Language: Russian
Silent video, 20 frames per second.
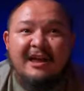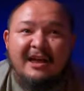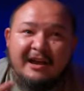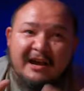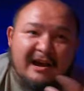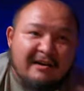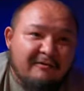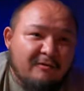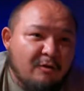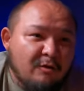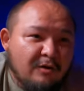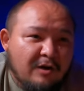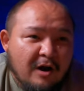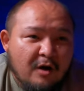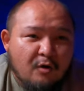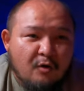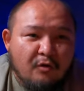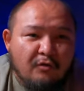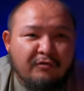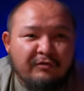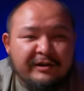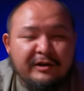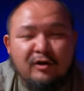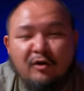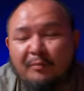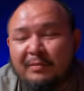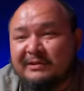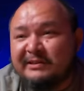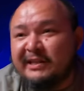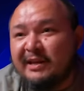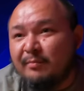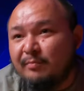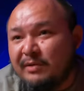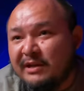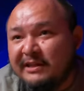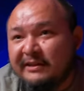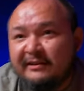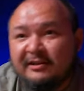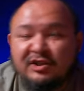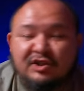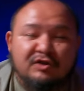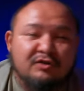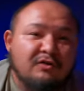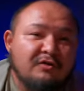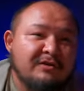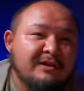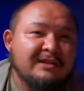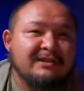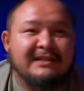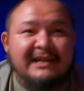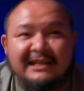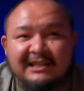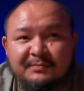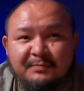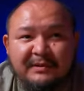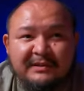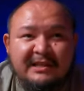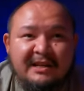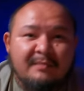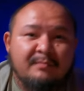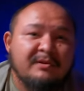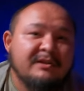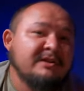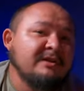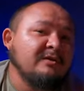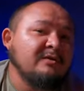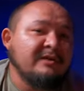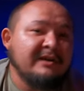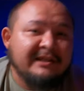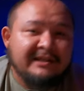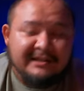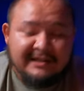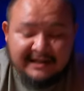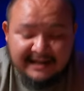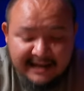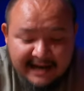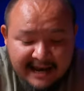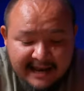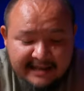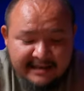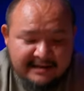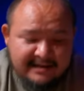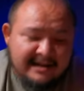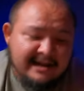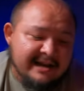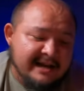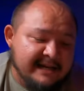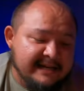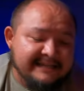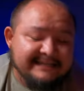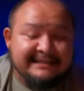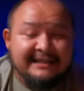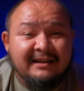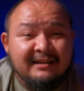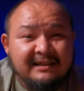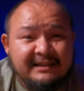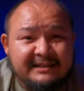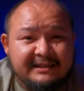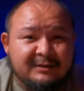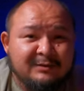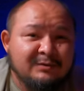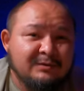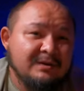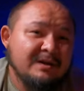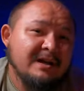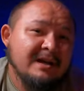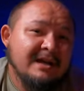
кого, каков ее потребитель, что она даст потребителю, это крайне, как оказалось, ну,